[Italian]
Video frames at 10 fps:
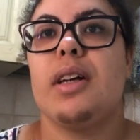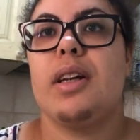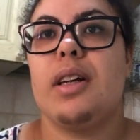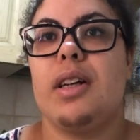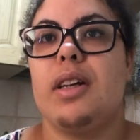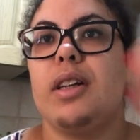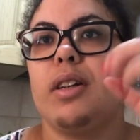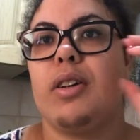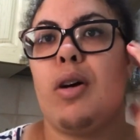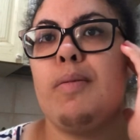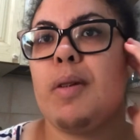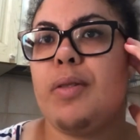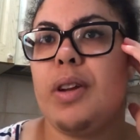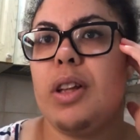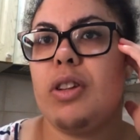eh, con
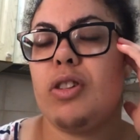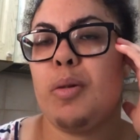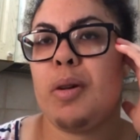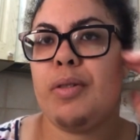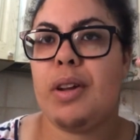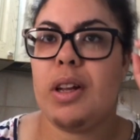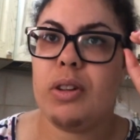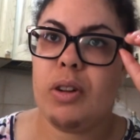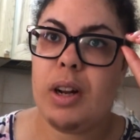preferito sto preferendo